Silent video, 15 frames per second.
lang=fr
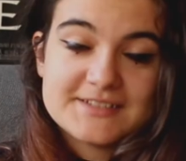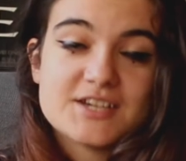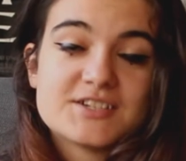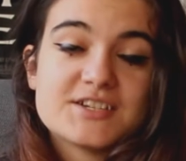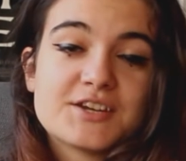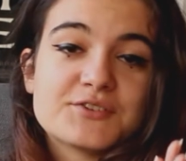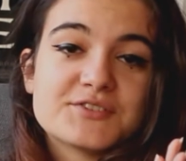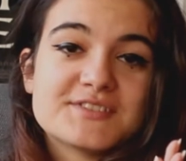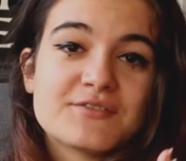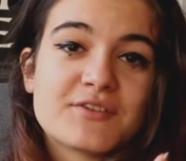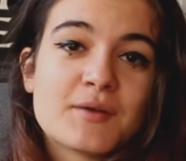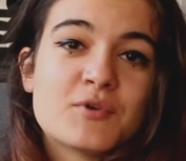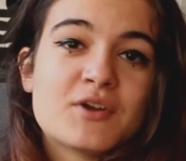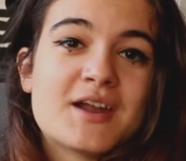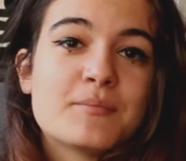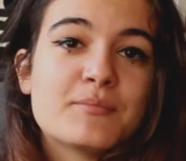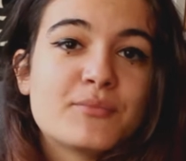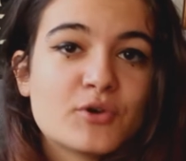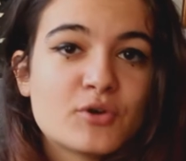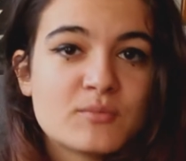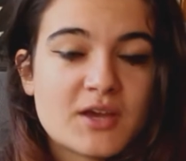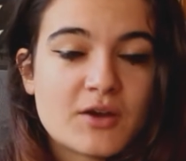Sachez que c'est vraiment la
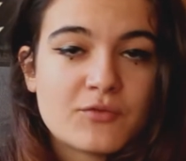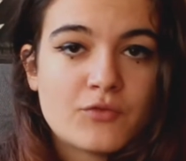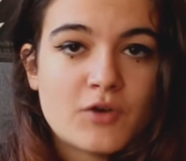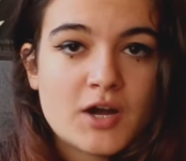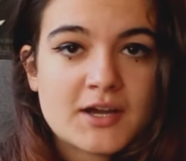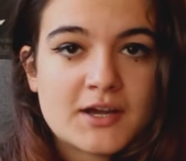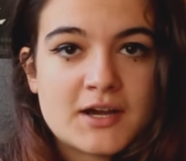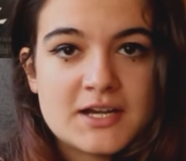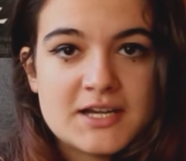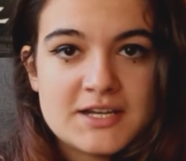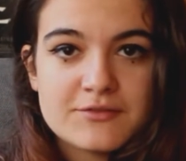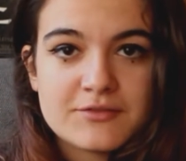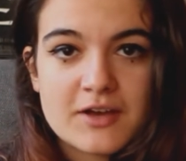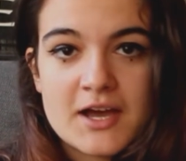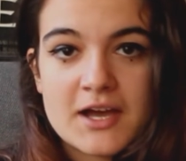première fois qu'un livre